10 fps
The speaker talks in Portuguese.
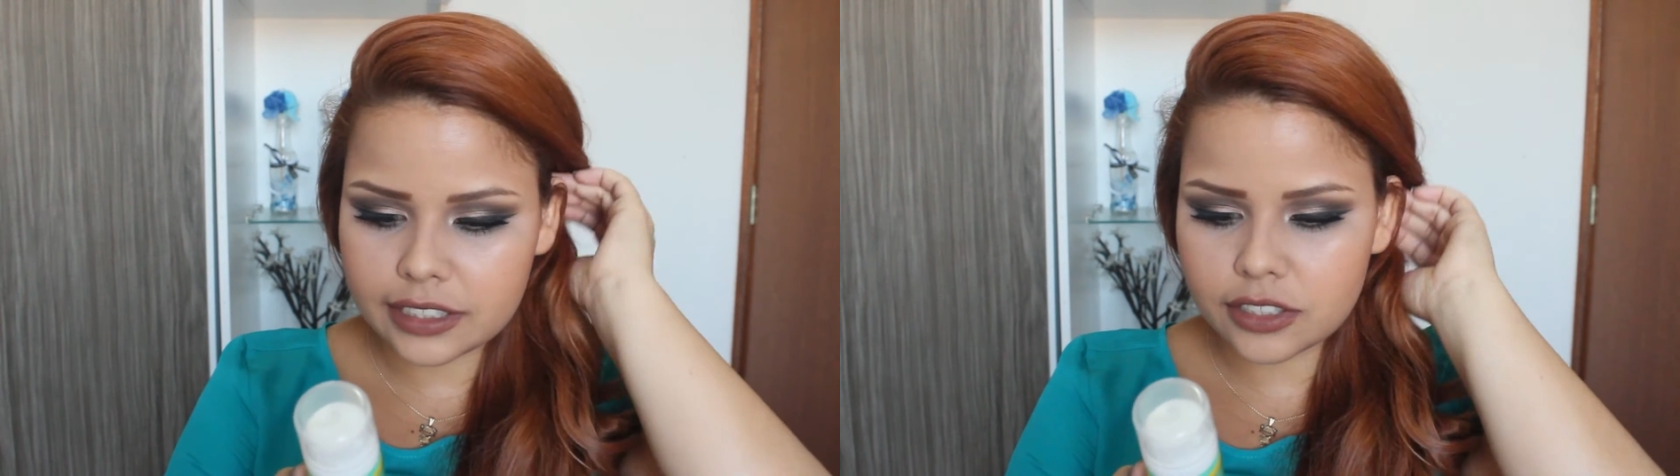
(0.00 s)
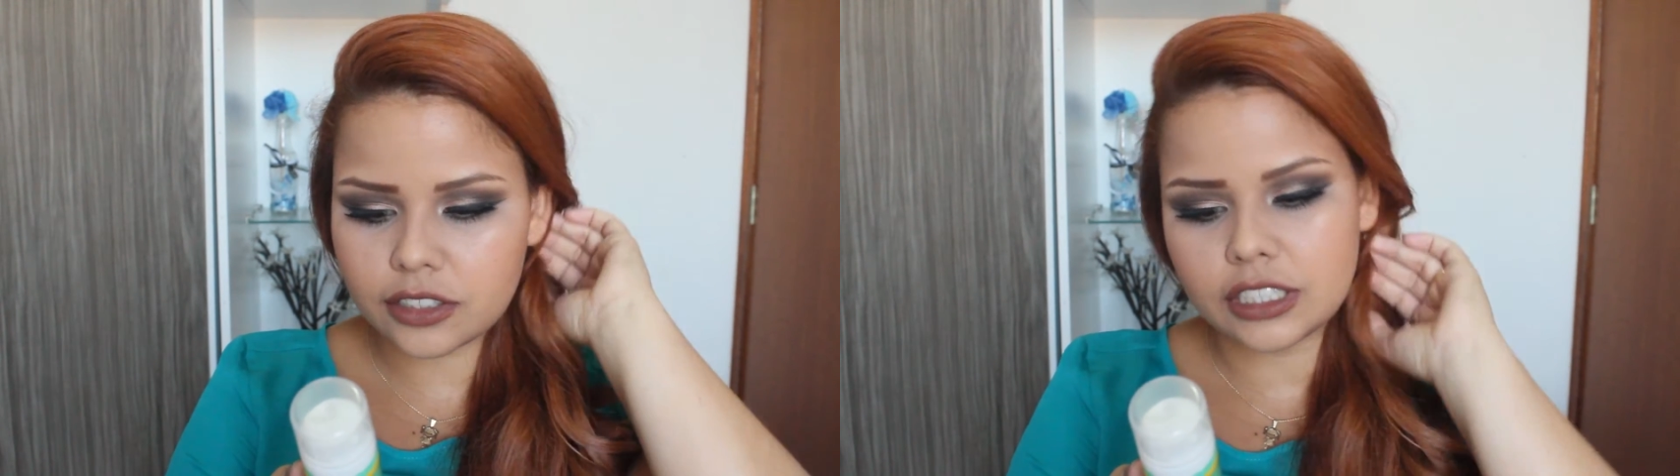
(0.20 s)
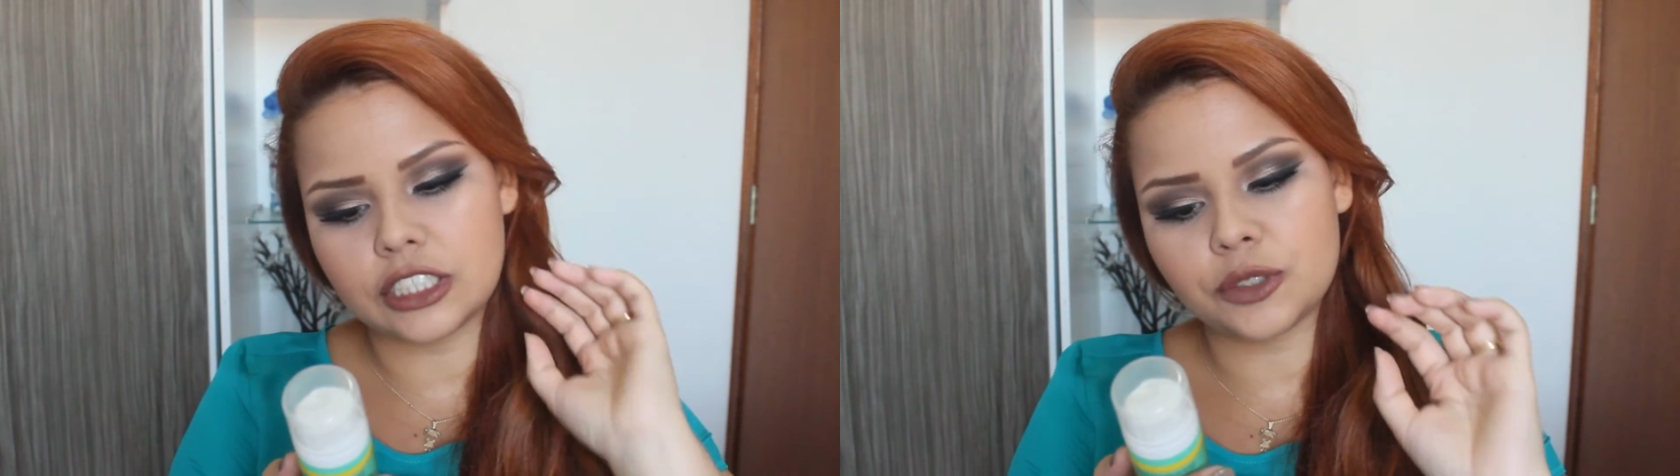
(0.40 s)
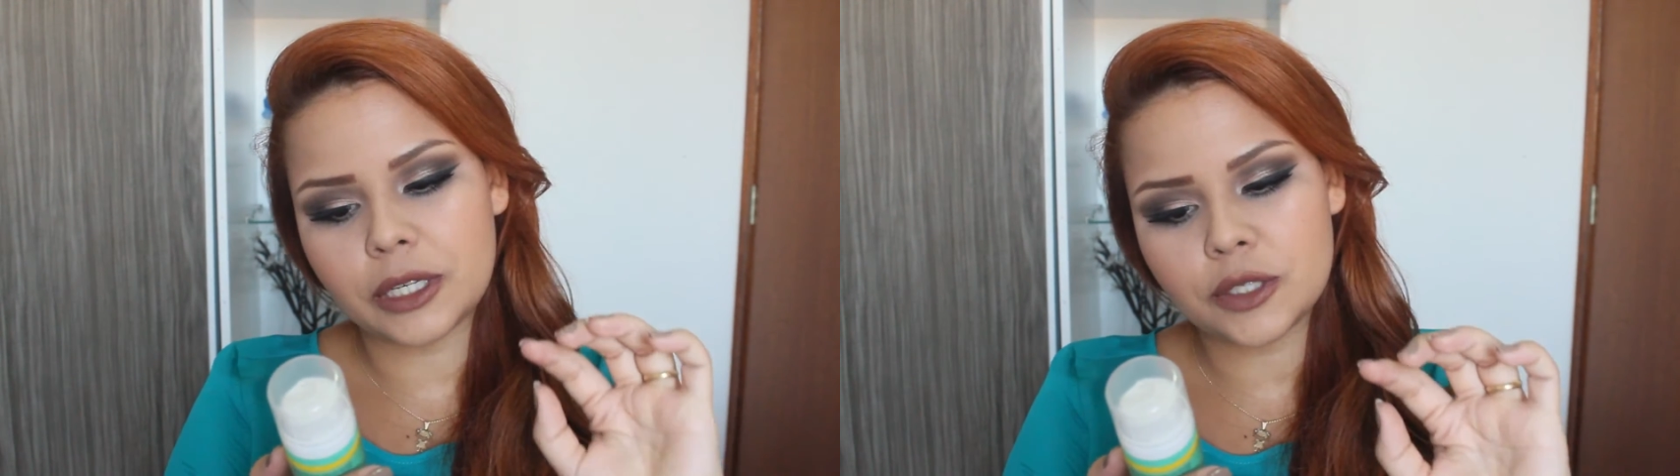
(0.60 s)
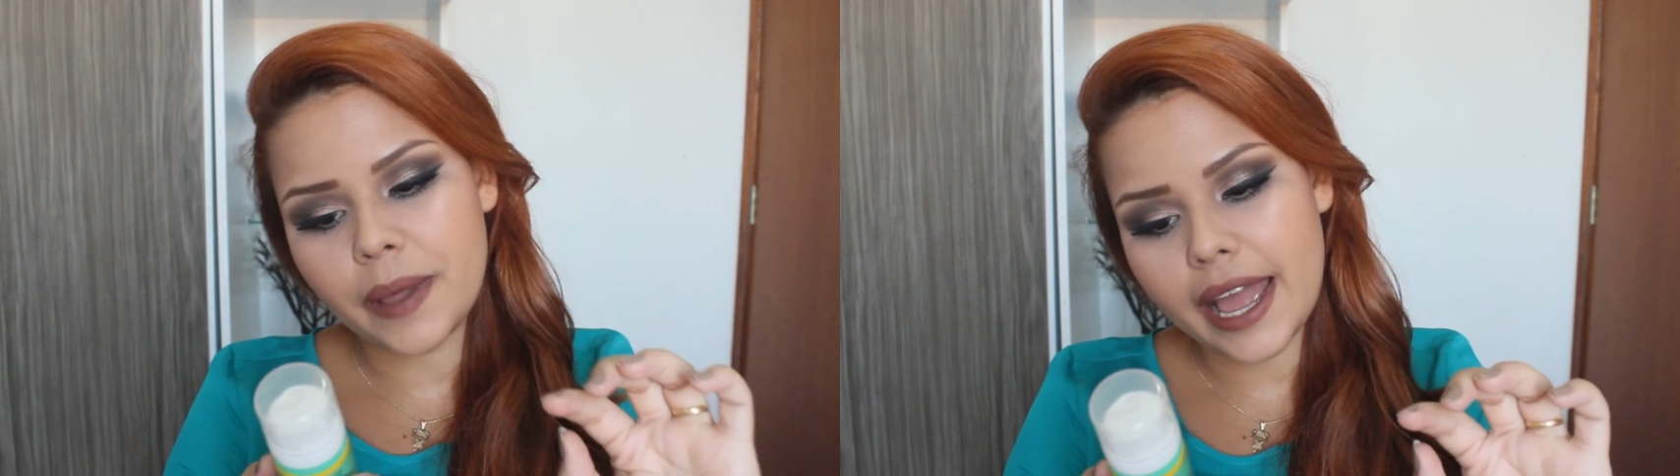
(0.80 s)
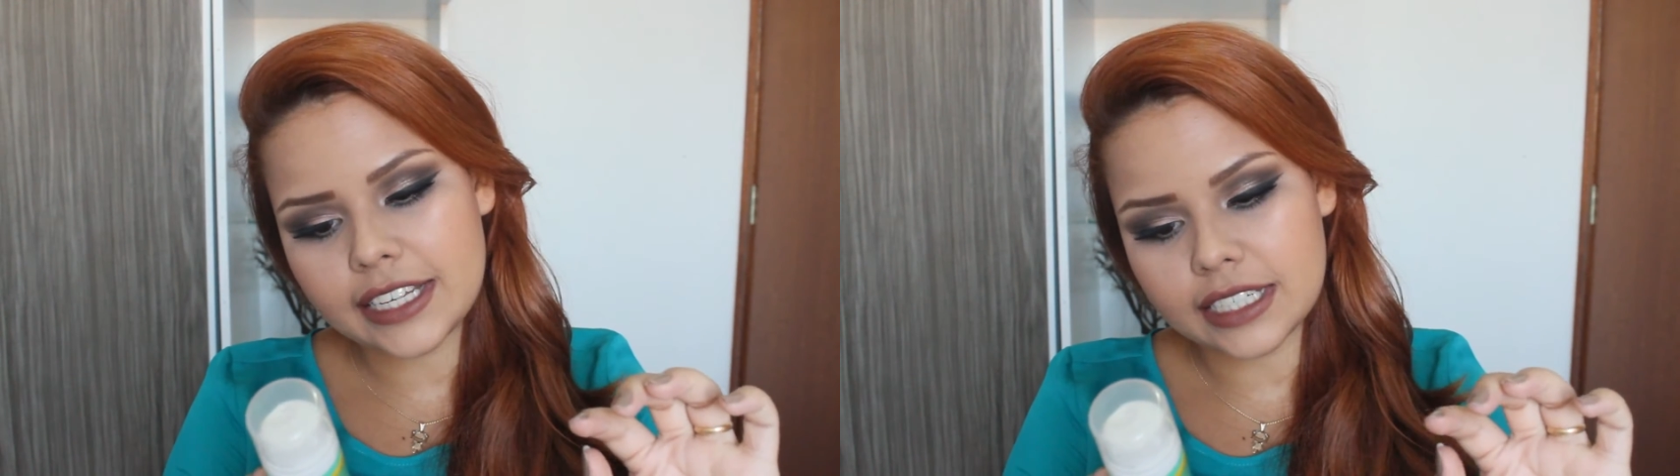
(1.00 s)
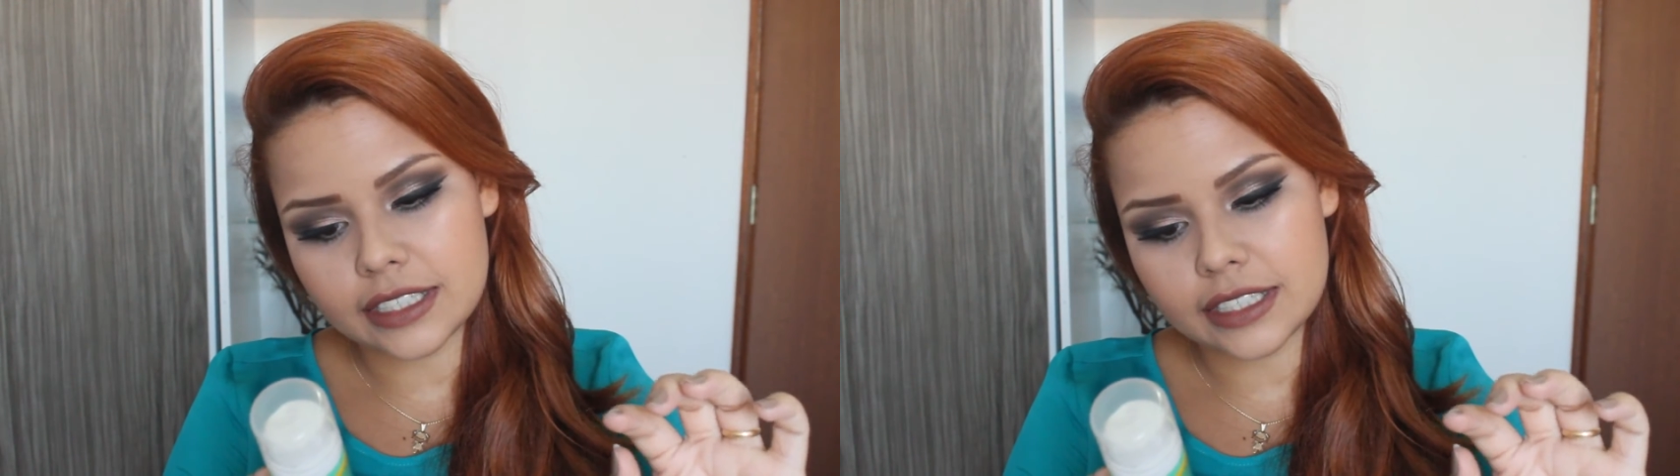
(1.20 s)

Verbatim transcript: desodorante para os pés,